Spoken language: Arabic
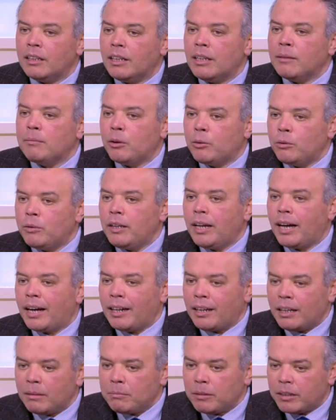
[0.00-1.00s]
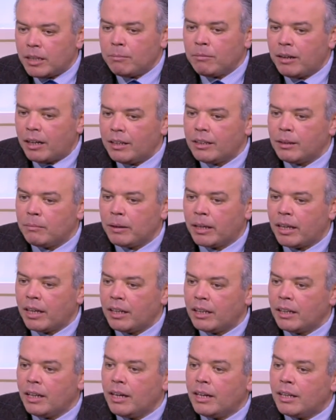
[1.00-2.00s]
ان انا بقول لحالات بتعمل حقن
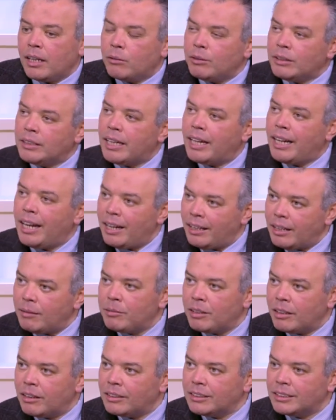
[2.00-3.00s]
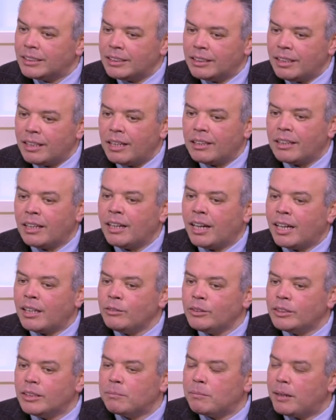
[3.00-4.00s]
المكاري لو انت قلقانه من القصه ديت انا
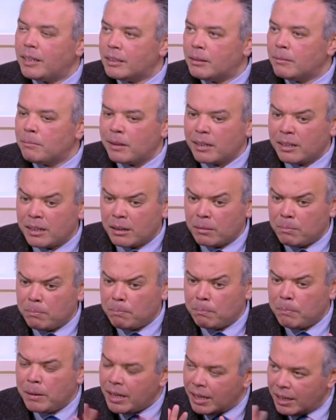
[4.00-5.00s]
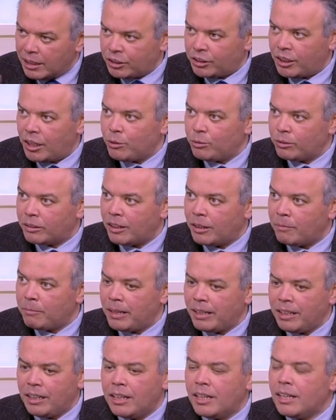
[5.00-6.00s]
عاوزك بعد ما ربنا يشاء
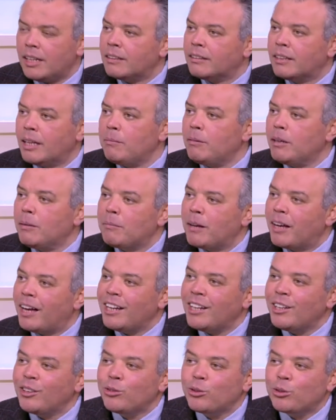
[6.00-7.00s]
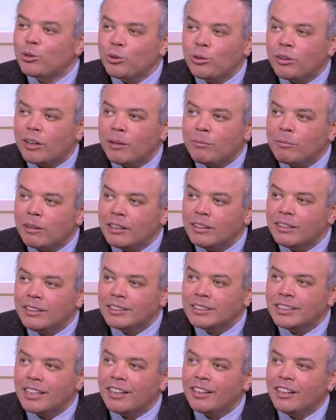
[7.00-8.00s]
وتحملي تابعي مع اي دكتور امراض
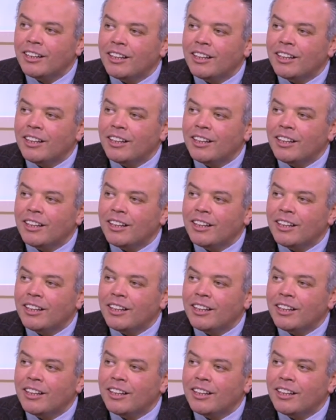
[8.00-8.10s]
نساء